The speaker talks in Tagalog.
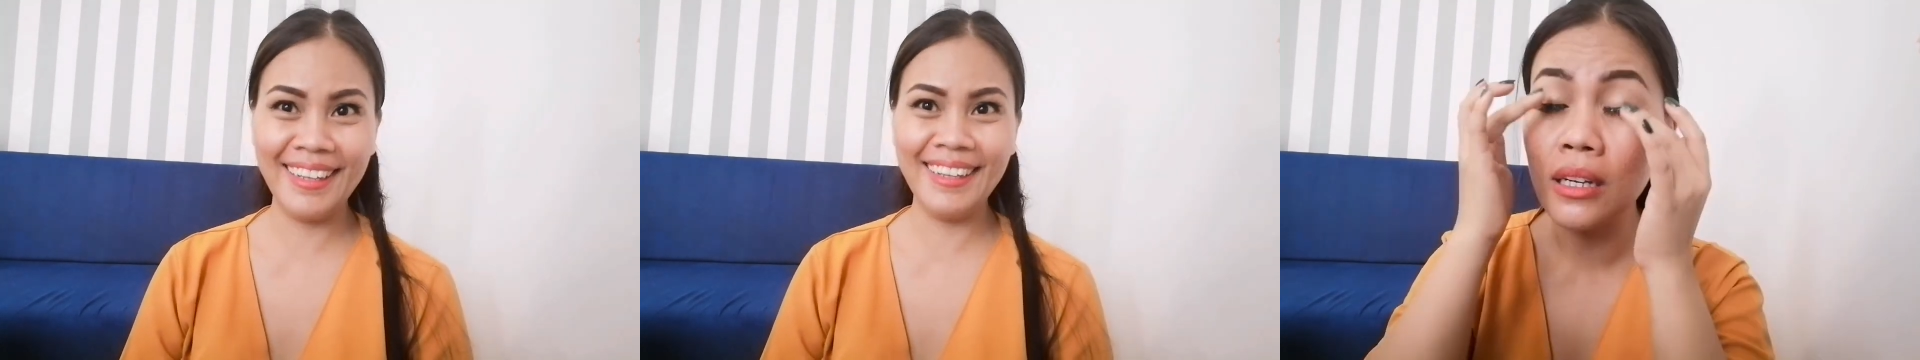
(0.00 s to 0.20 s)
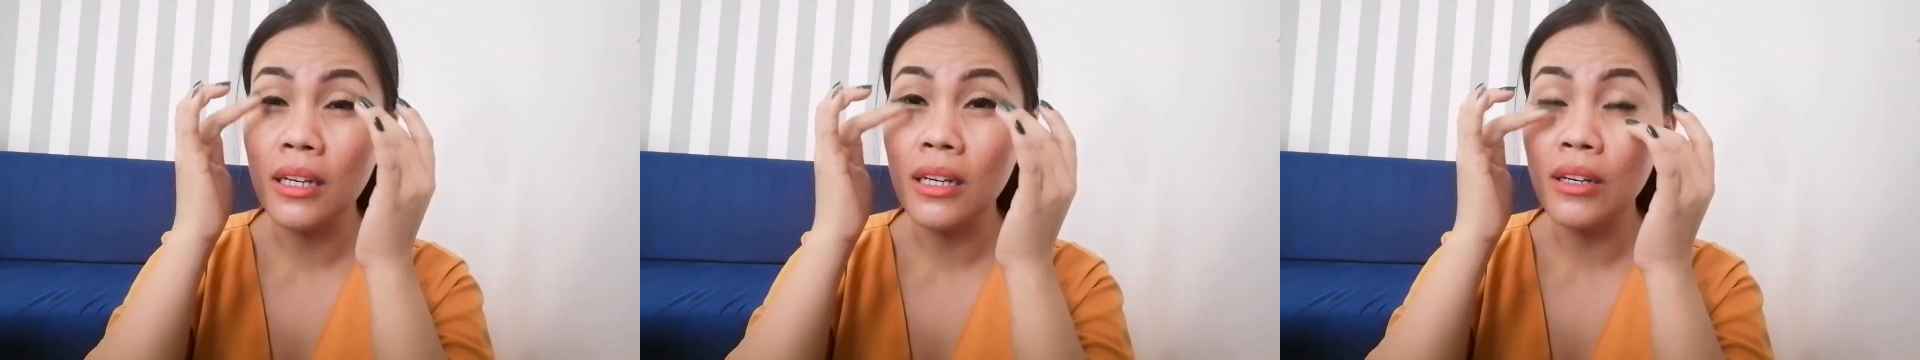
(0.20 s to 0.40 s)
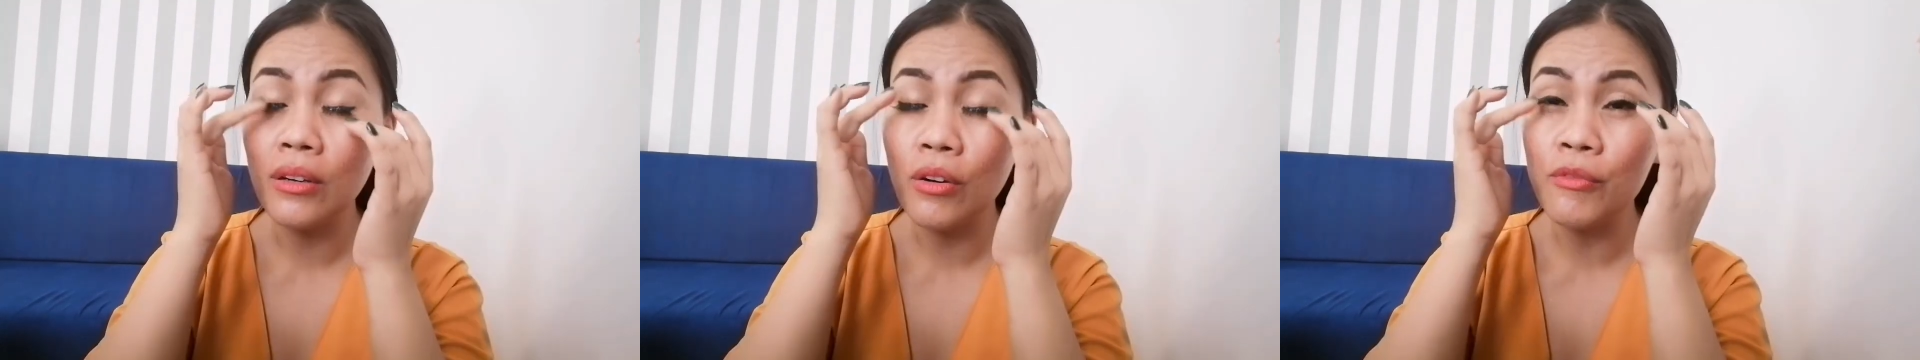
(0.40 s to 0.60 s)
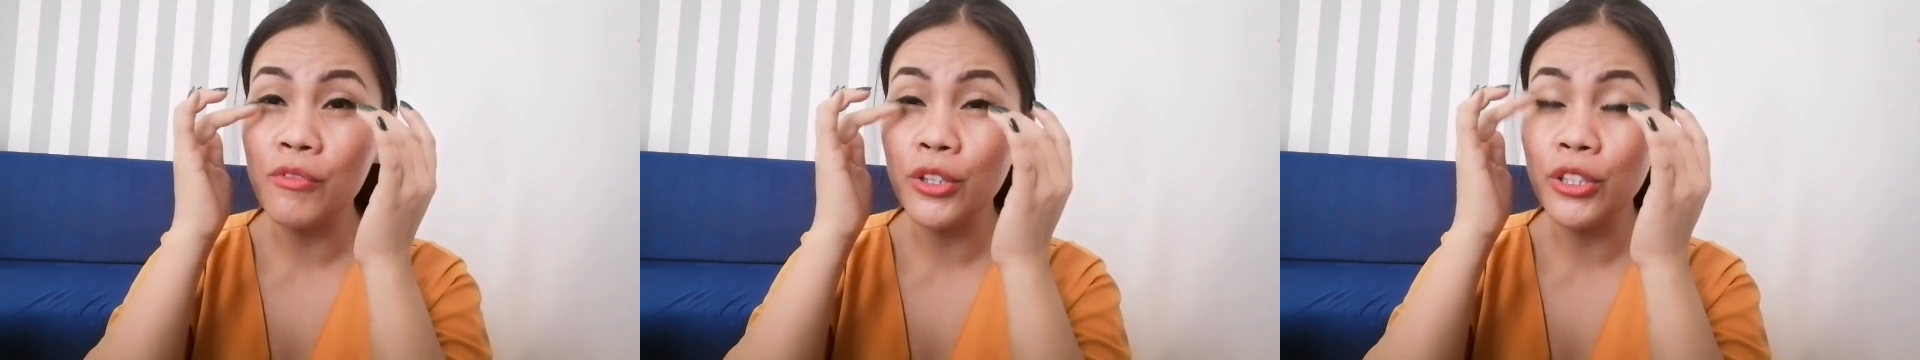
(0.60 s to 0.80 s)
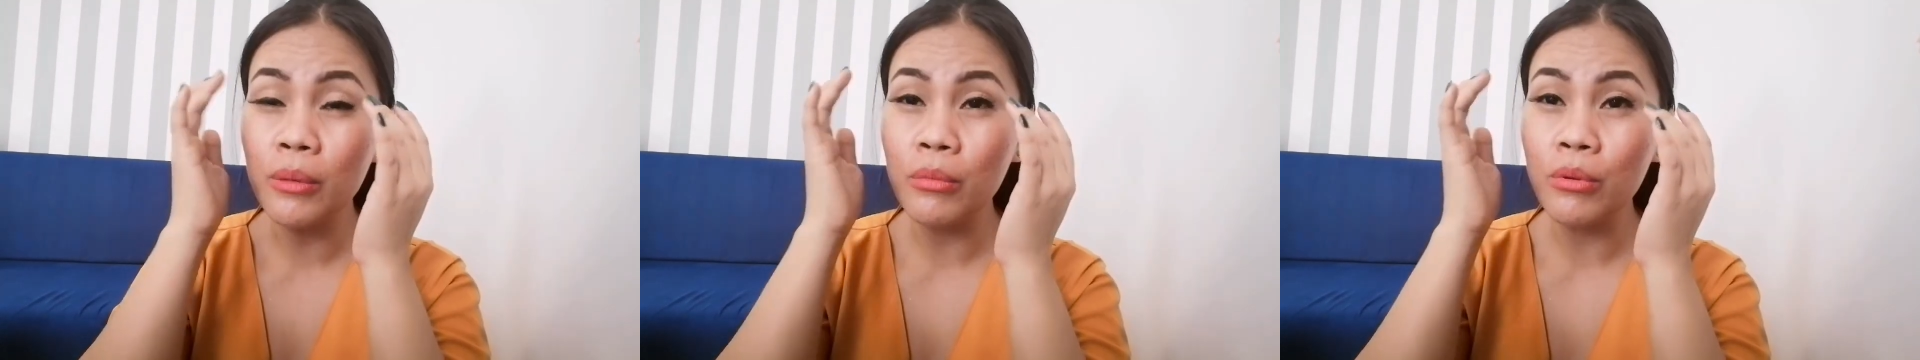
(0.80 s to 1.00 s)
Uh,
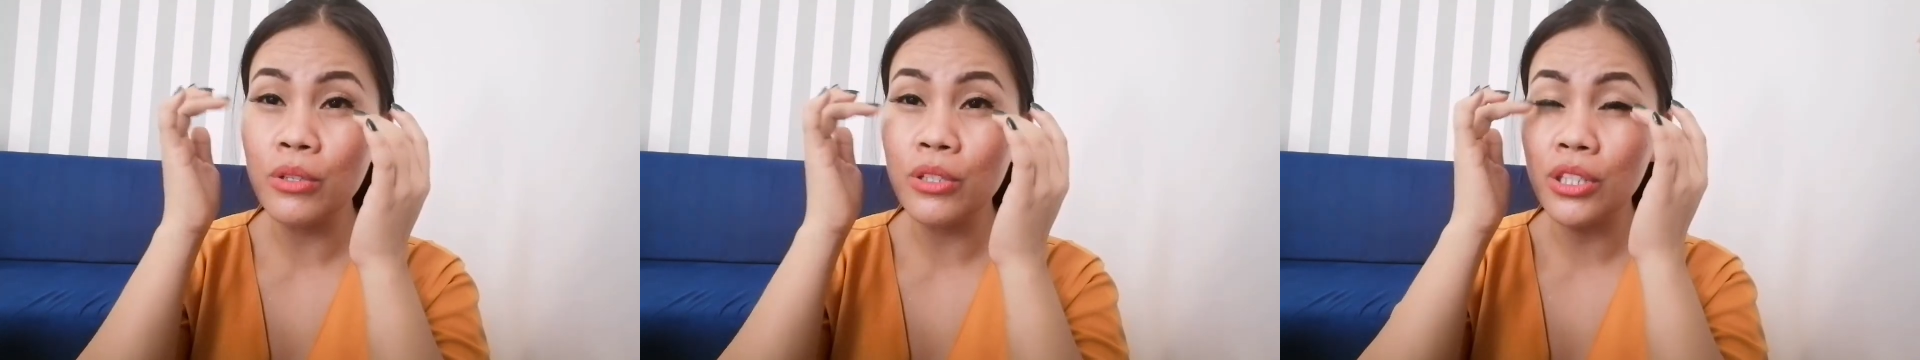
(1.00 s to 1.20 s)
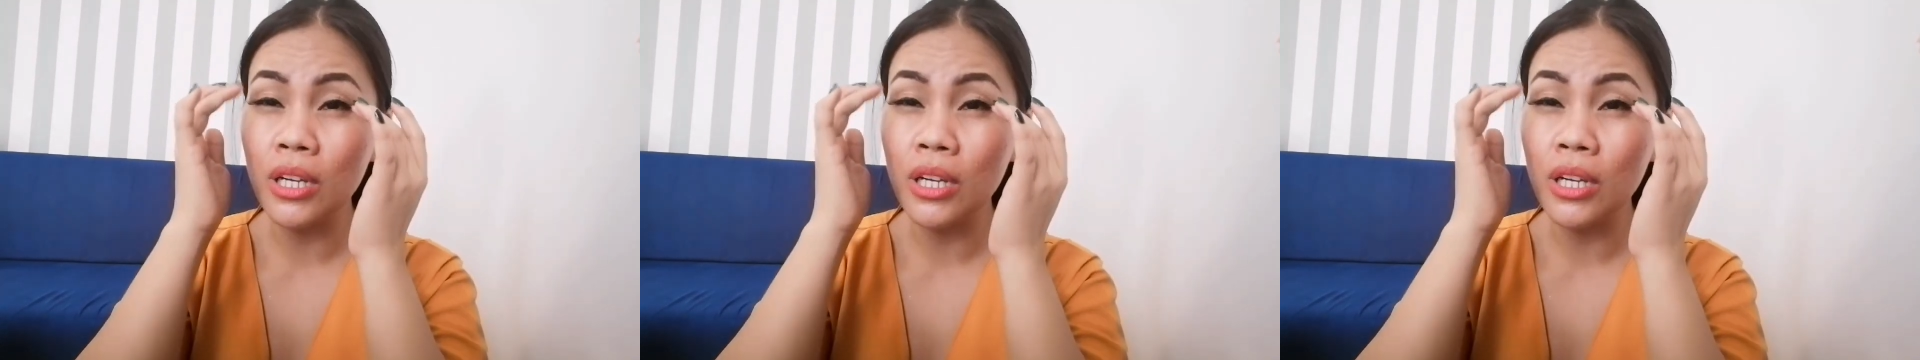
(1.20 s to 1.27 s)
comfortable